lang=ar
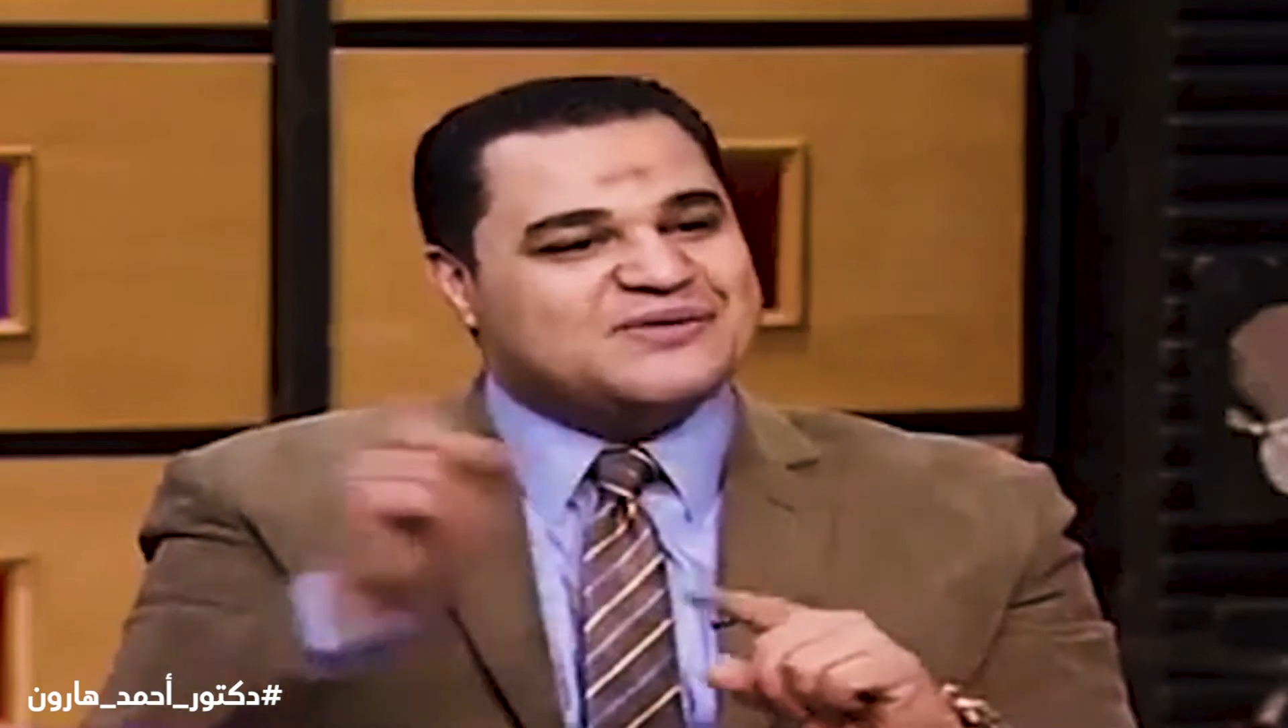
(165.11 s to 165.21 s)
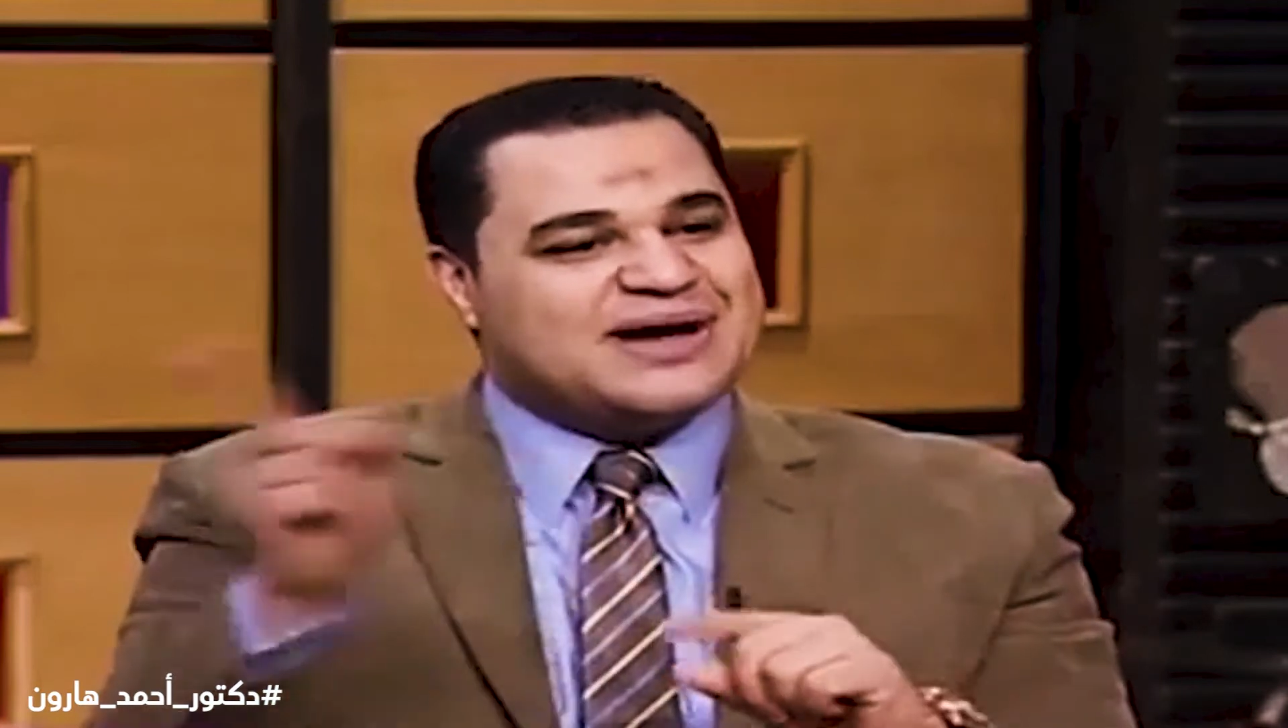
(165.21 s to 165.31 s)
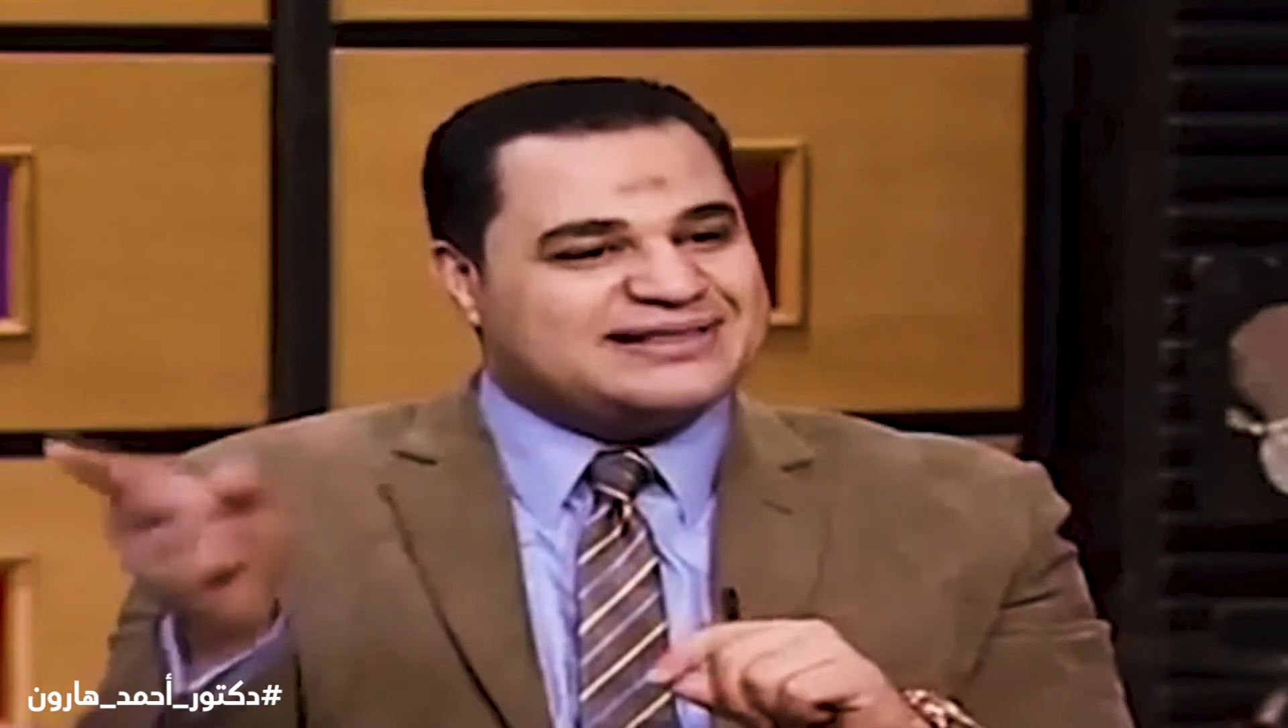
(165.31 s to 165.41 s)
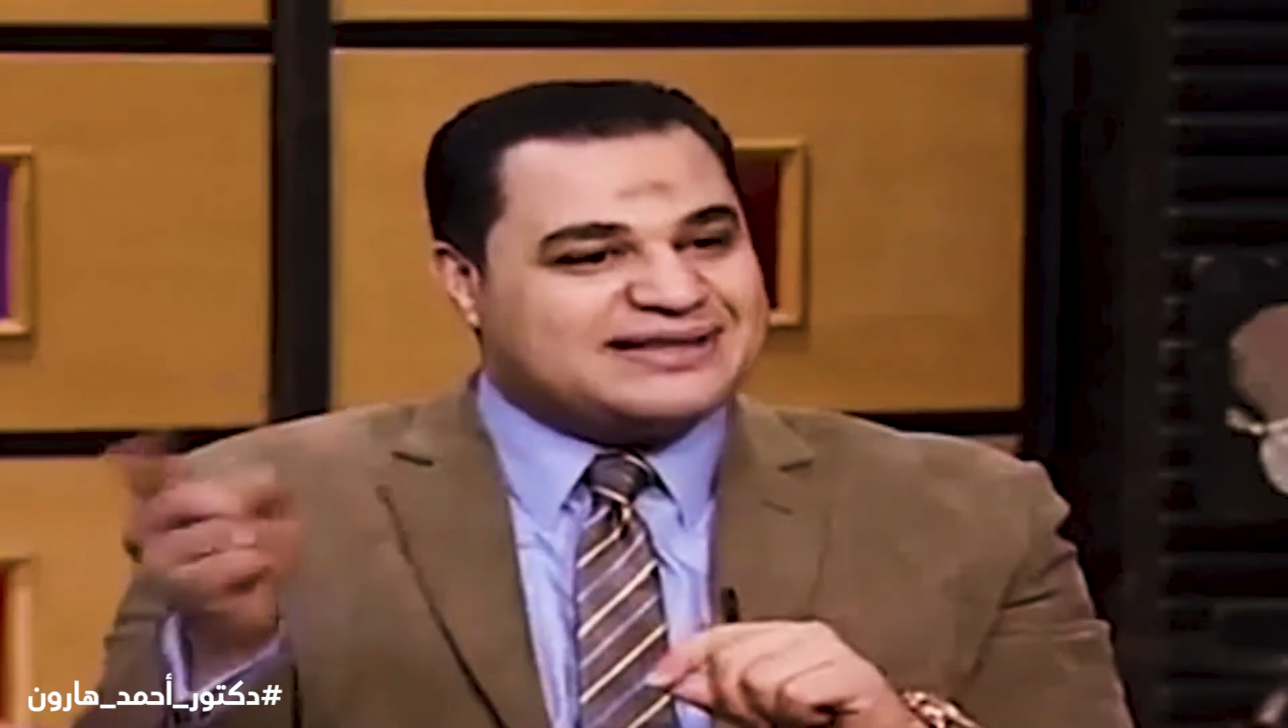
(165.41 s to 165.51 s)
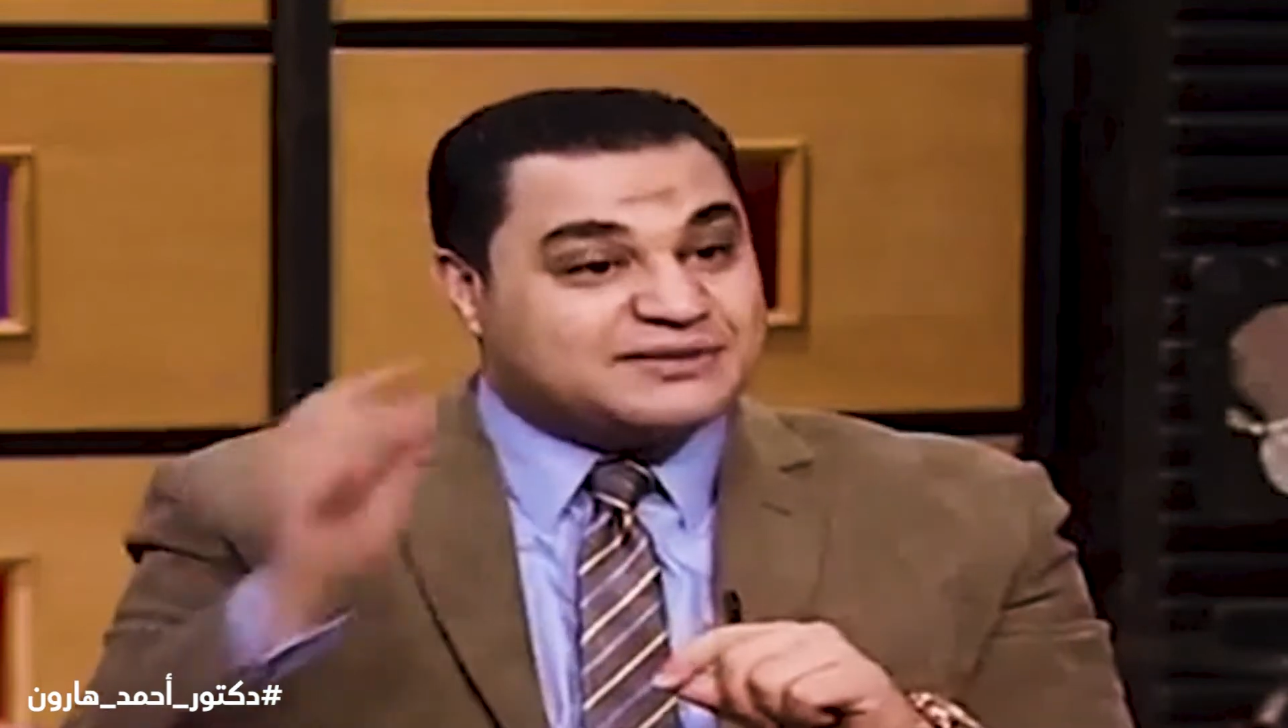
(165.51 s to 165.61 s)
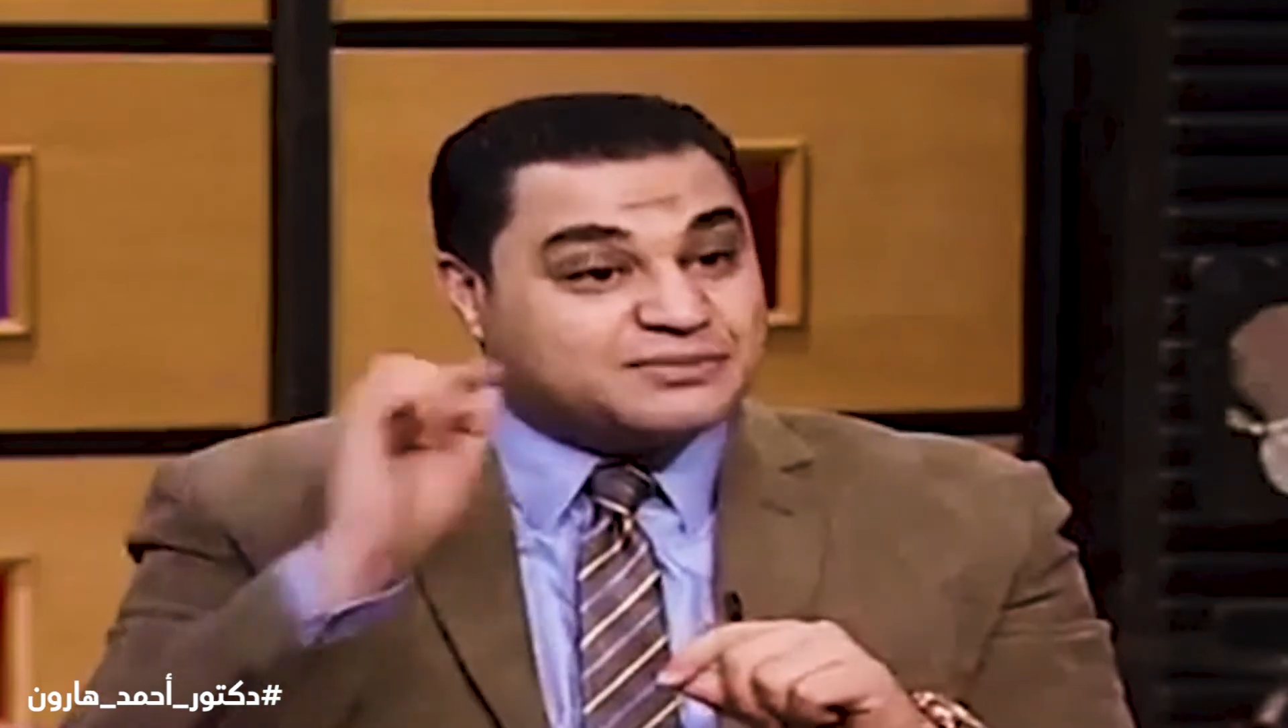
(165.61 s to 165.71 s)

لوالدك